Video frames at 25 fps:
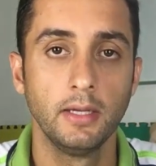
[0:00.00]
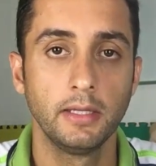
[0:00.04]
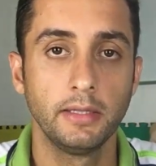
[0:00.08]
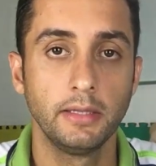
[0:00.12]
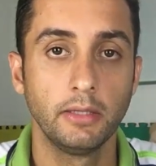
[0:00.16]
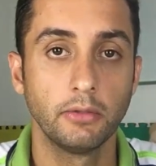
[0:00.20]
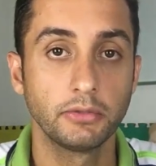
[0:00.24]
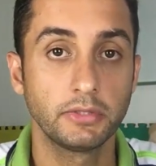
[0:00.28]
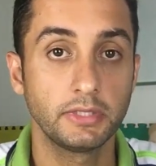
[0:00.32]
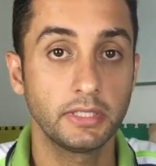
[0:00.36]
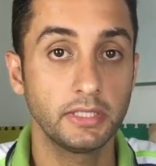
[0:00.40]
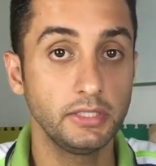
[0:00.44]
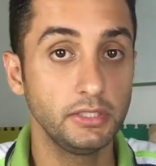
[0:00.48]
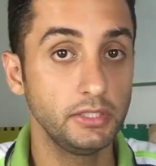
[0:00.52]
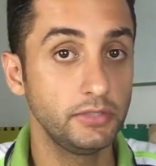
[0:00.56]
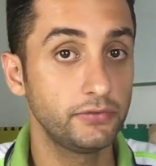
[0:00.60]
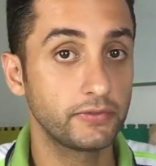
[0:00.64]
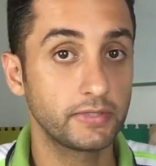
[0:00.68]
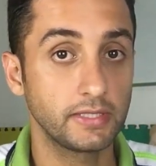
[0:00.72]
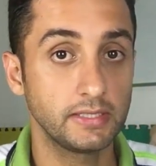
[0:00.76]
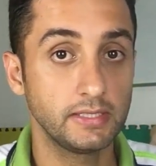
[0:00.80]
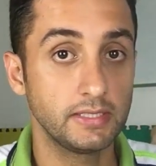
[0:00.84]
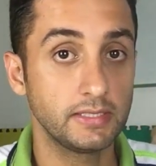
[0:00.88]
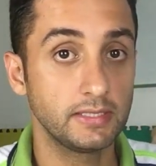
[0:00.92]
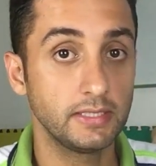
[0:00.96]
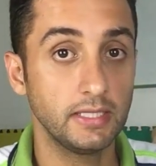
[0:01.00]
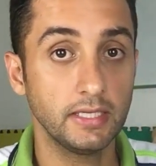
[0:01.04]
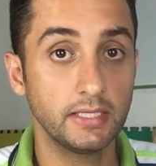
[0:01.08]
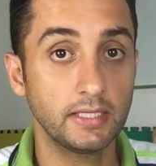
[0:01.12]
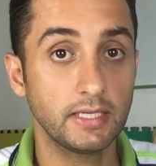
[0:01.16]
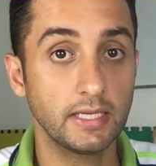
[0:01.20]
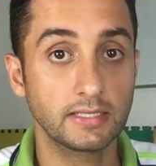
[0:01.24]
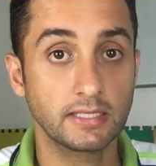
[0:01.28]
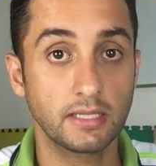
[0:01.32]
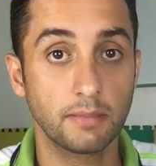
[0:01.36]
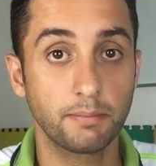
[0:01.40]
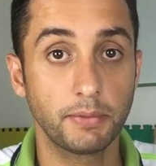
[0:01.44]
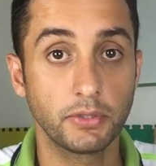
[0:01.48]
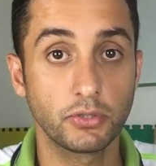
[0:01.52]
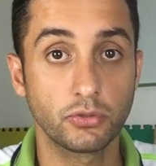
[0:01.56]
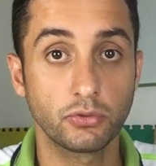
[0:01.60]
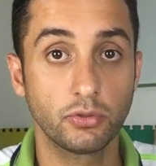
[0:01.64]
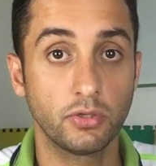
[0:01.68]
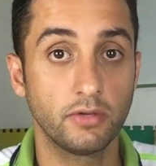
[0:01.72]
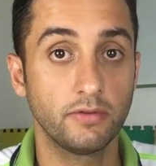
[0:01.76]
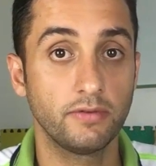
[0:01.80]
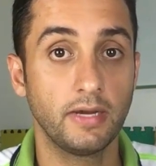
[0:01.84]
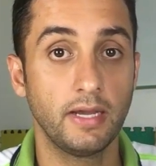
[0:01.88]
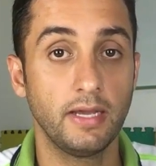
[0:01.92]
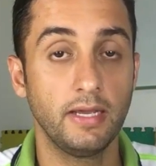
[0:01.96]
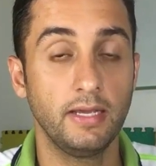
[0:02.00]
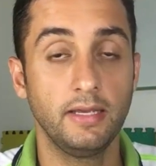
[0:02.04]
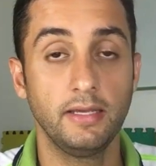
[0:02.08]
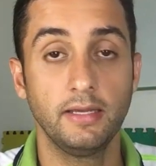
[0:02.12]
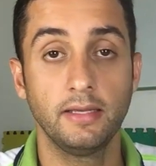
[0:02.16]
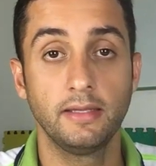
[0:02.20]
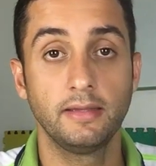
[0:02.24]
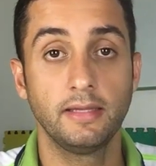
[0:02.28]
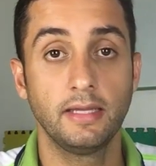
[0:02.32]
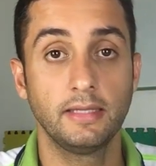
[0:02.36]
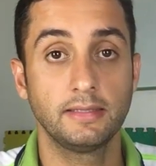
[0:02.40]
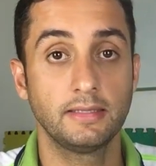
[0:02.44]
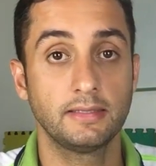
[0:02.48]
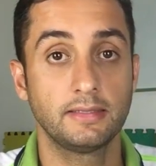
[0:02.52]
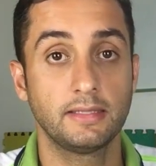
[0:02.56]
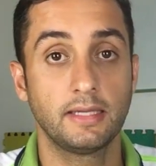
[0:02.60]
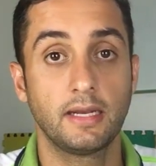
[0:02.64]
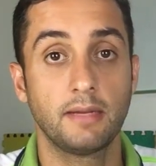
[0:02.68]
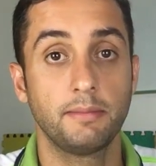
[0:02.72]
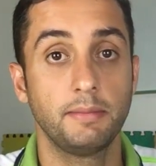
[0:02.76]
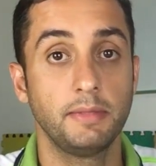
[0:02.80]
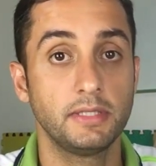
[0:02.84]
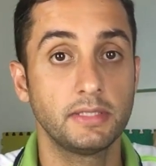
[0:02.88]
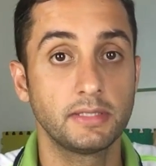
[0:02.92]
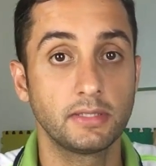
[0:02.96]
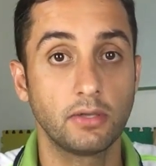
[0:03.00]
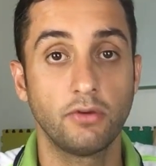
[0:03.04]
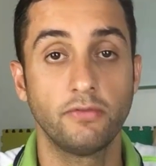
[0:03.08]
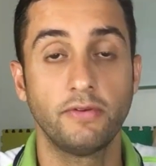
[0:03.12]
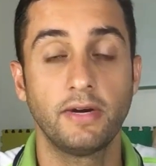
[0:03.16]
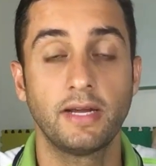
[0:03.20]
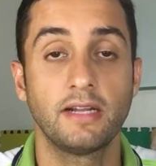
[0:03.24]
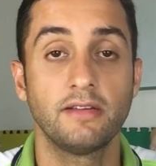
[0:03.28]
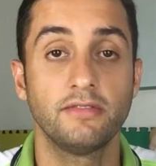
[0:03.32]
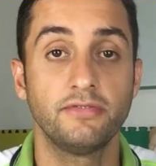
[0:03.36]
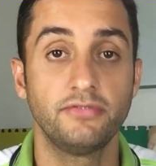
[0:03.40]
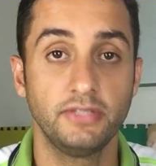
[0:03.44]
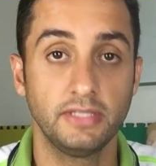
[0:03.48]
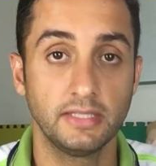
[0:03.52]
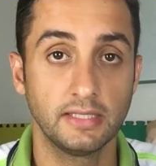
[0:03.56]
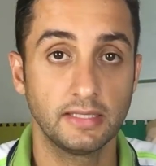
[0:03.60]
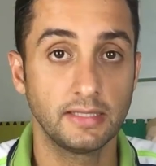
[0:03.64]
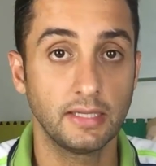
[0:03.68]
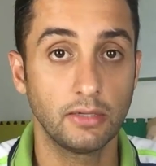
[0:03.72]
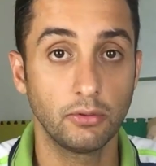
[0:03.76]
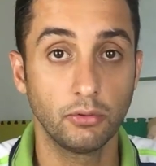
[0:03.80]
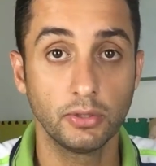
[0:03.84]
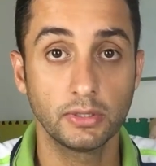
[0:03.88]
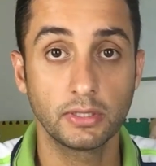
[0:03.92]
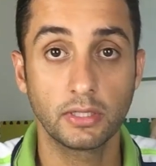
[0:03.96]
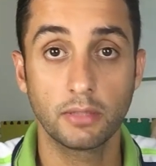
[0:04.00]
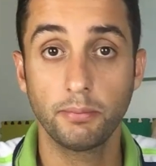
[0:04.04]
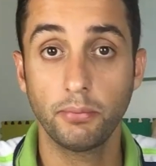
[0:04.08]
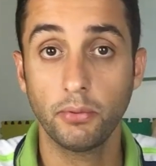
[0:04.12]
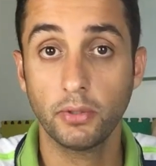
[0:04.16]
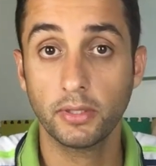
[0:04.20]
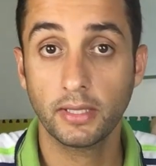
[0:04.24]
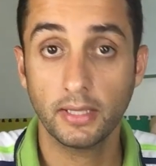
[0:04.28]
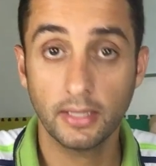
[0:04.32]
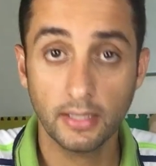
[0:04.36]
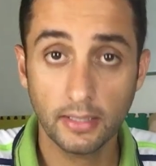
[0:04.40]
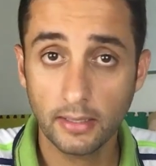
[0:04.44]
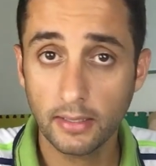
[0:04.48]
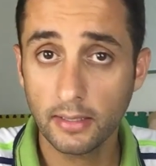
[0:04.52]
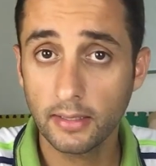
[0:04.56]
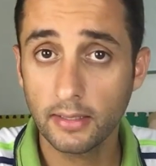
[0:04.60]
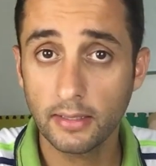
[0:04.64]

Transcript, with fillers: Não significa dizer que essa pessoa vai necessariamente salvar a vida da outra, porque